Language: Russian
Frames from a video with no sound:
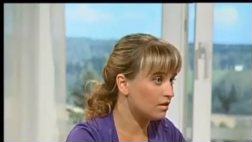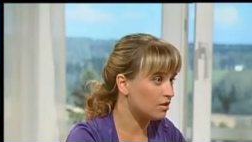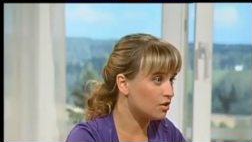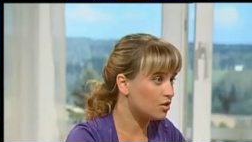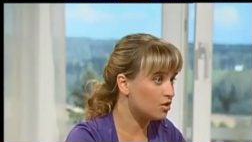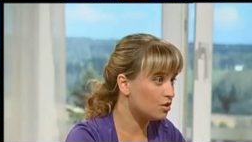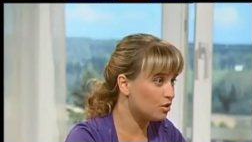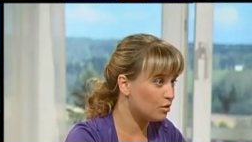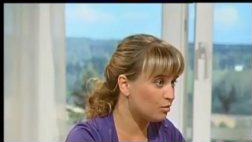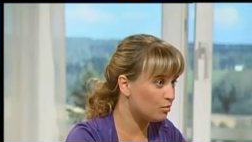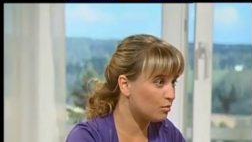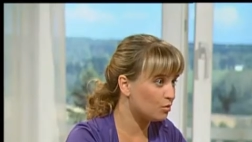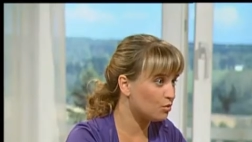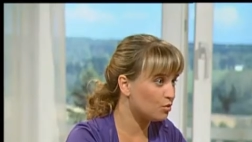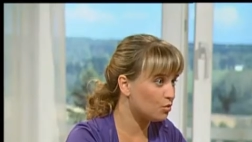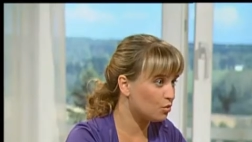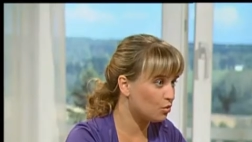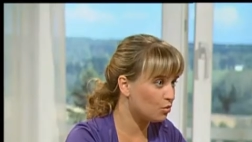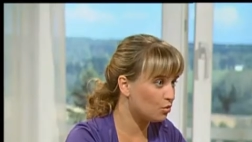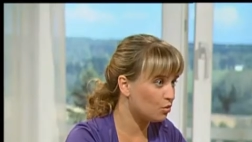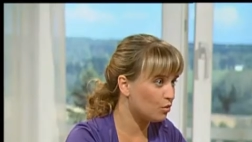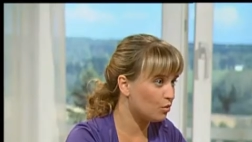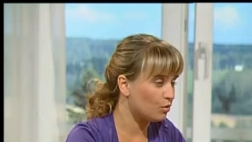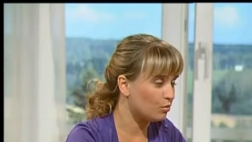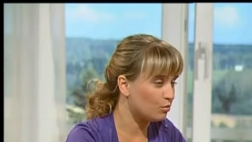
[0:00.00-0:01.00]
жить
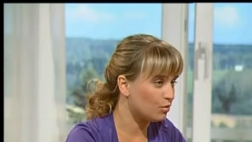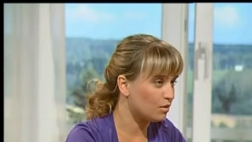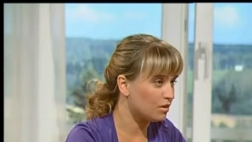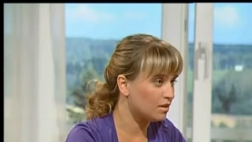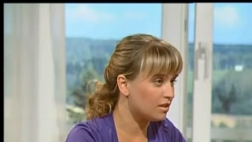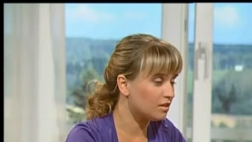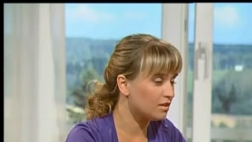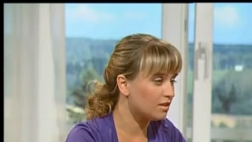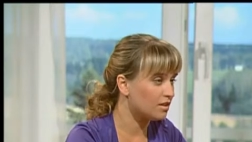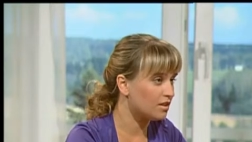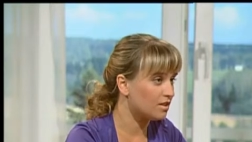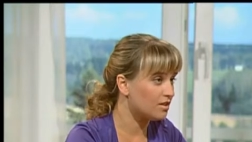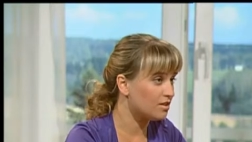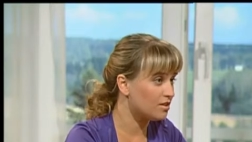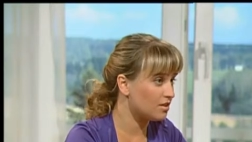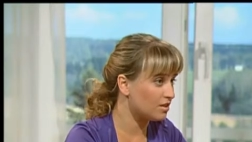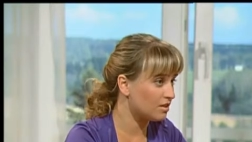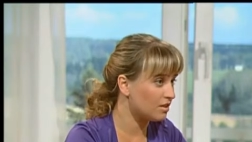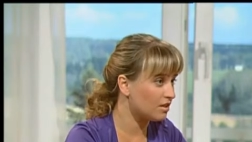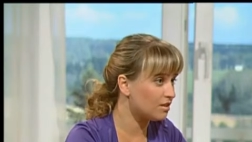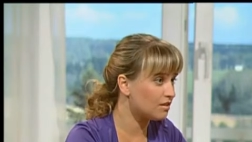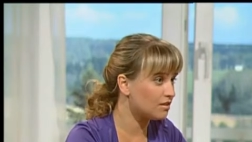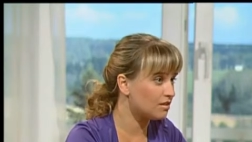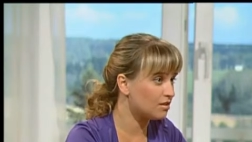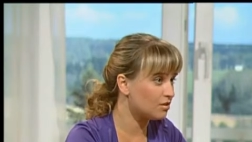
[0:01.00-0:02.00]
по-другому, и это
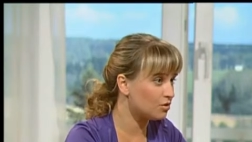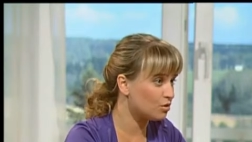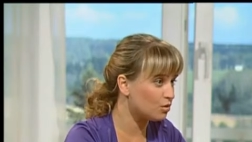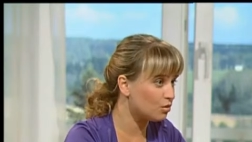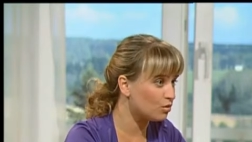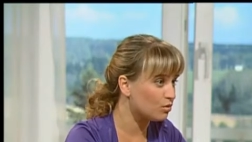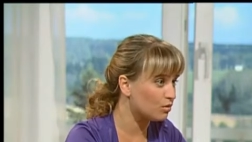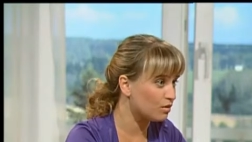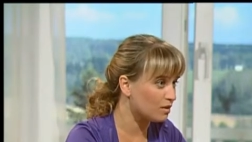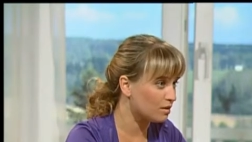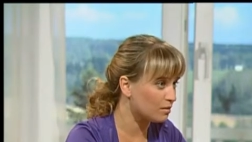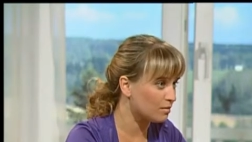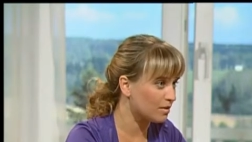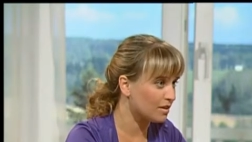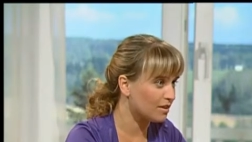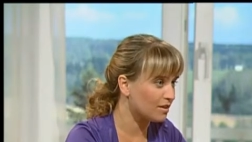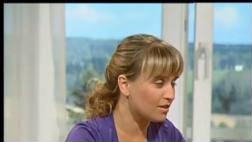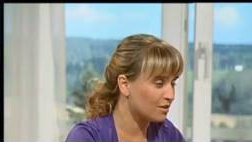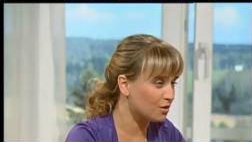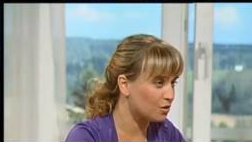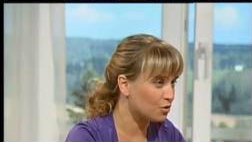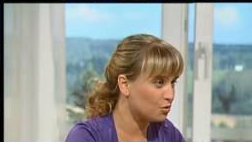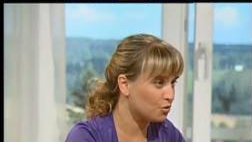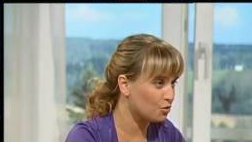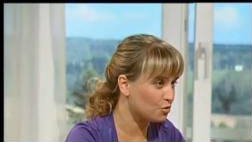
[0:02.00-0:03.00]
интересно и здорово,
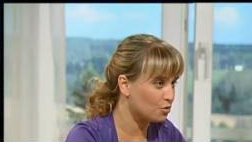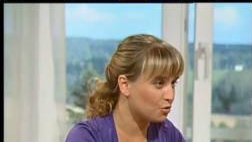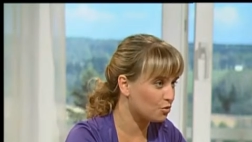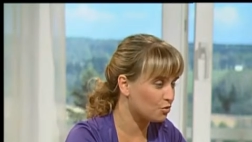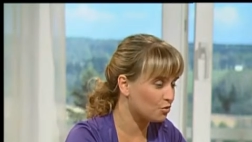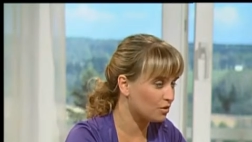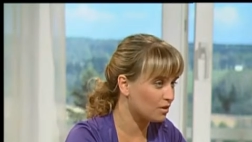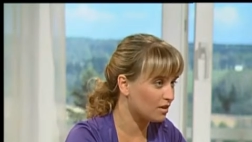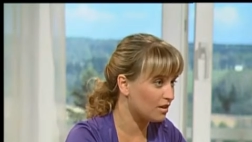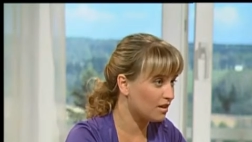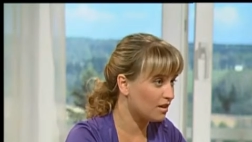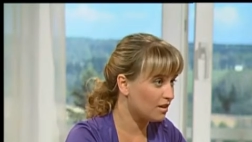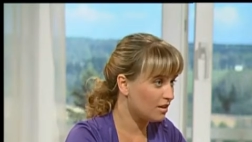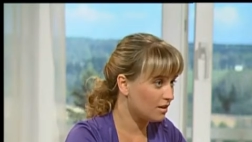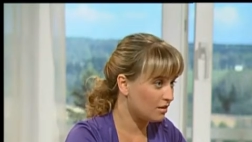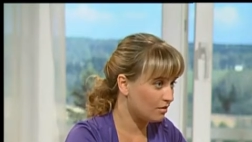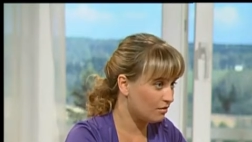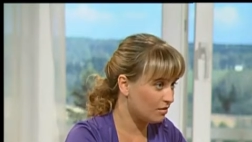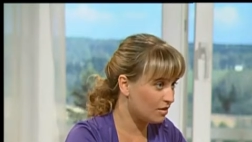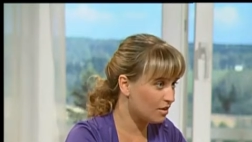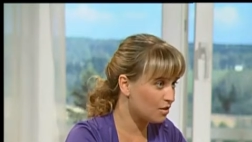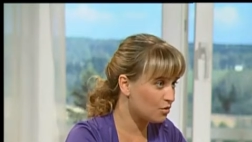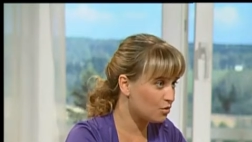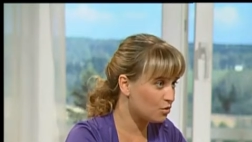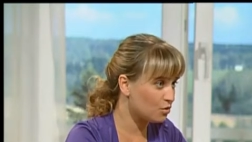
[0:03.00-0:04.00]
несмотря на то, что ты
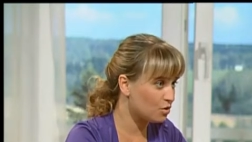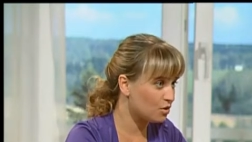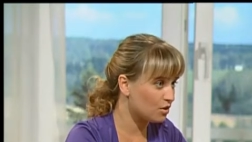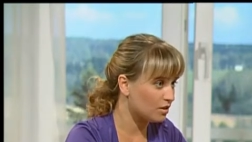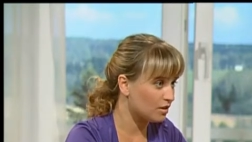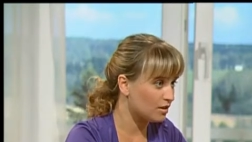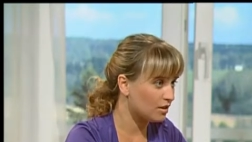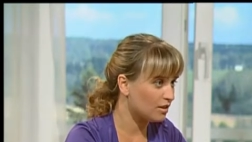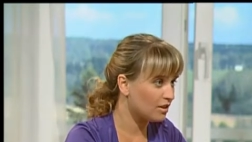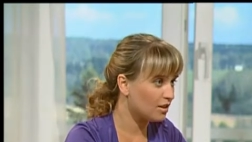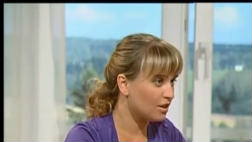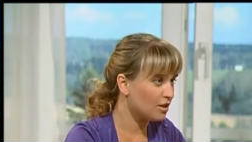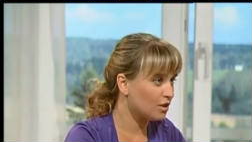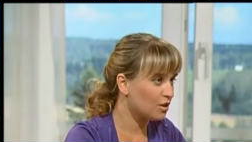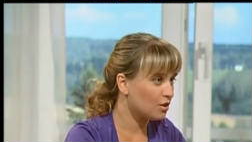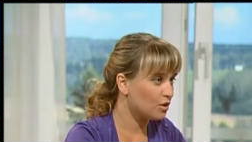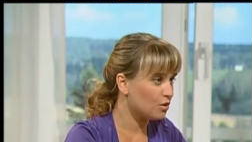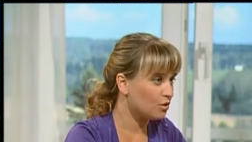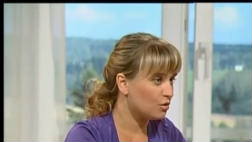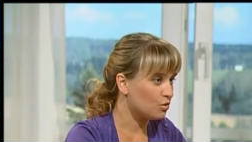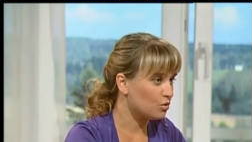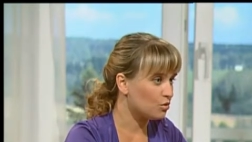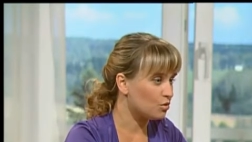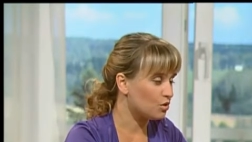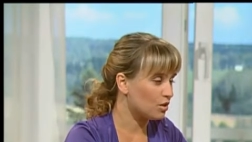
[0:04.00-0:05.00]
верующий,
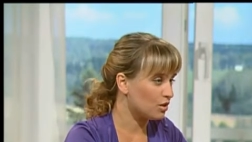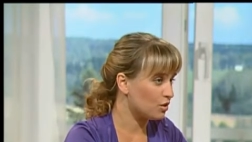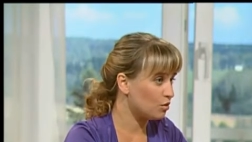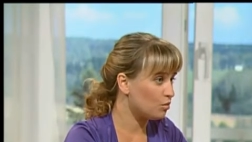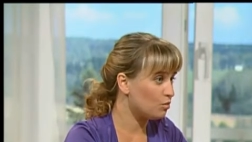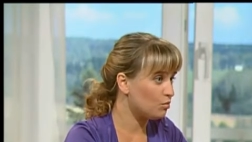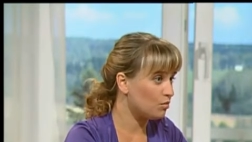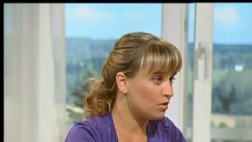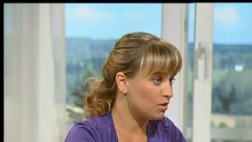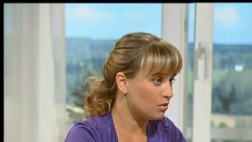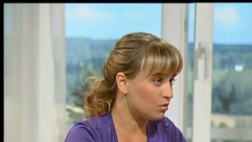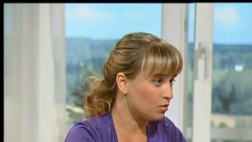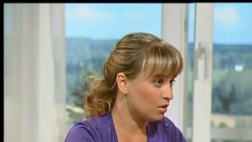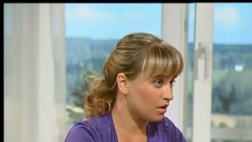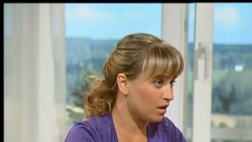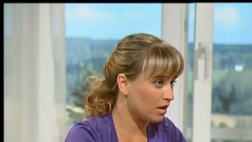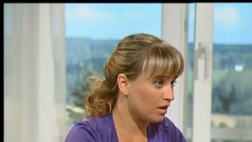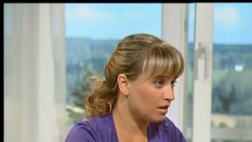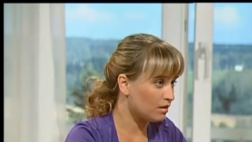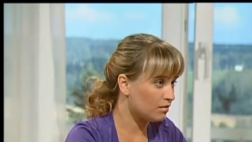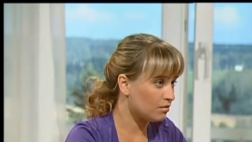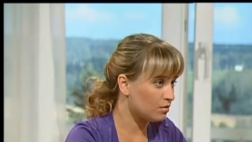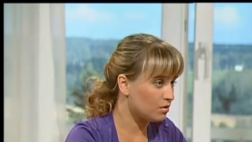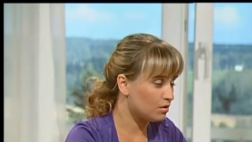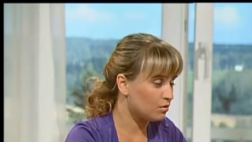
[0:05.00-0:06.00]
тоже они умеют
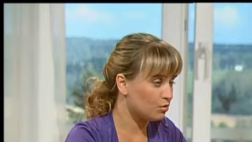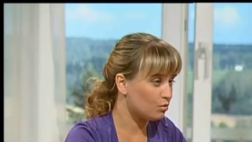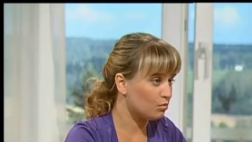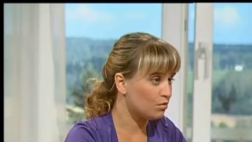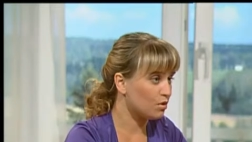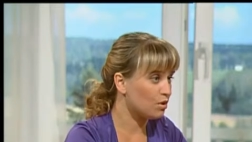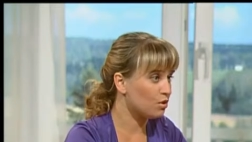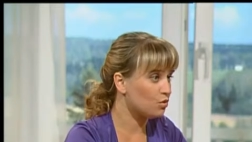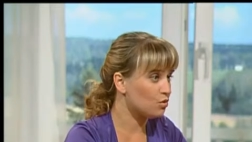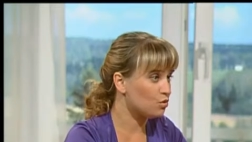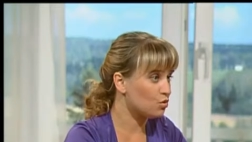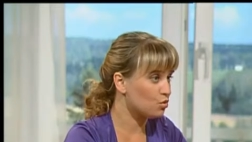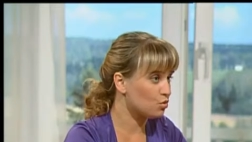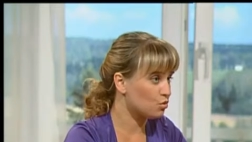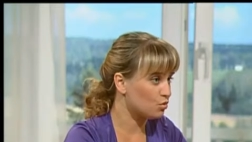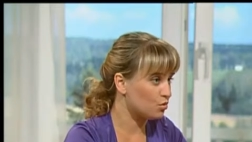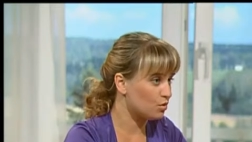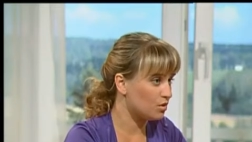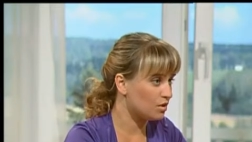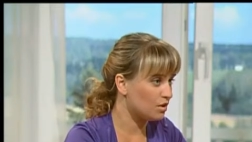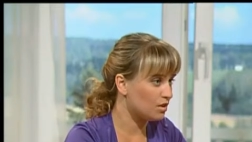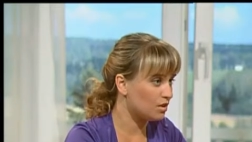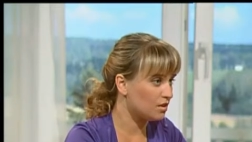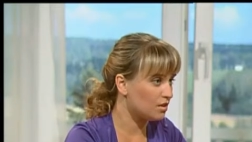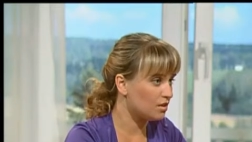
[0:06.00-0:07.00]
радоваться, умеют
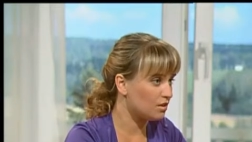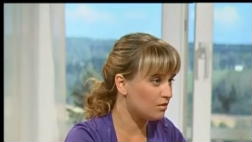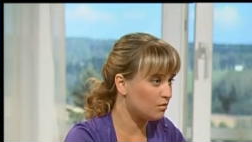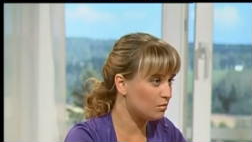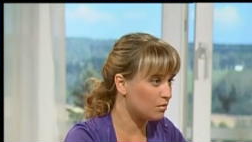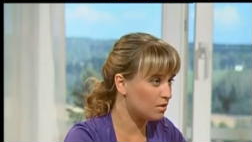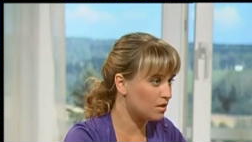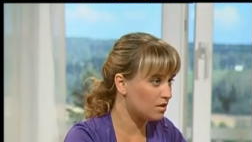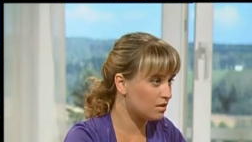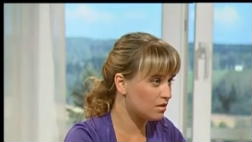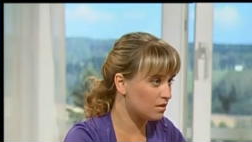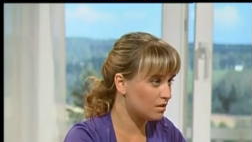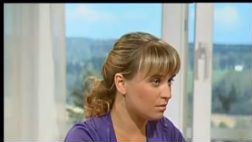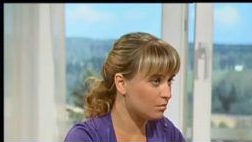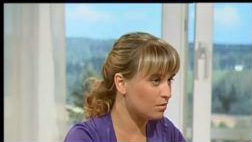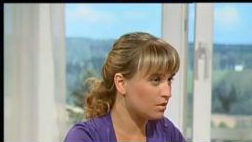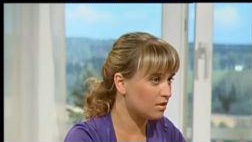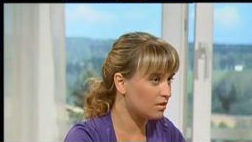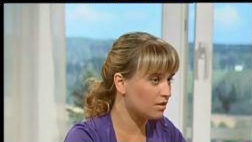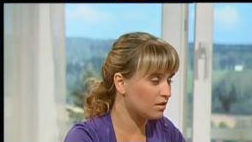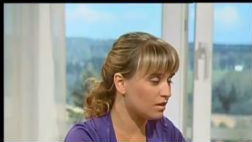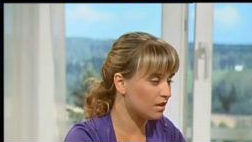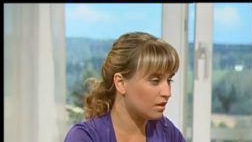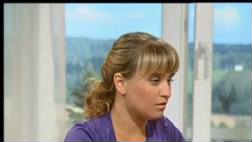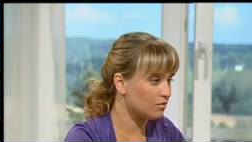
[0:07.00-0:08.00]
шутить, и вместе с тем
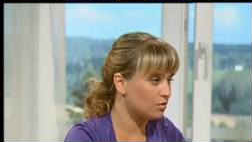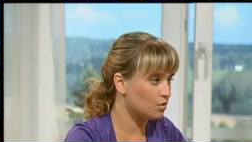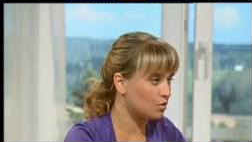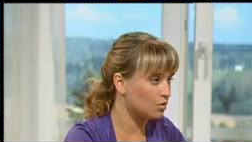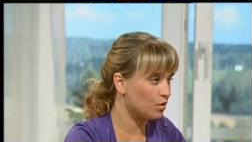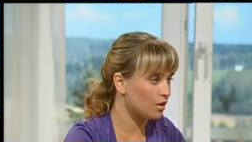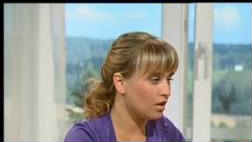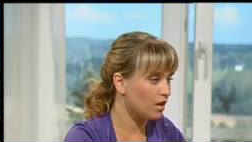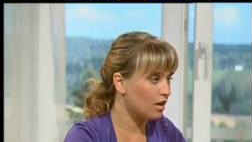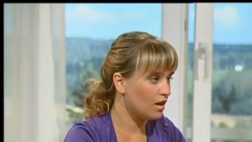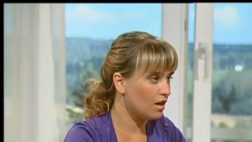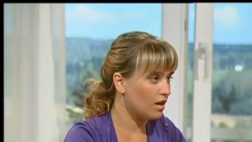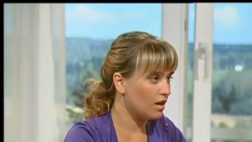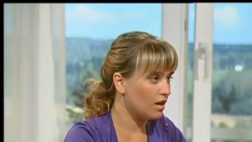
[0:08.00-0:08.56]
это так все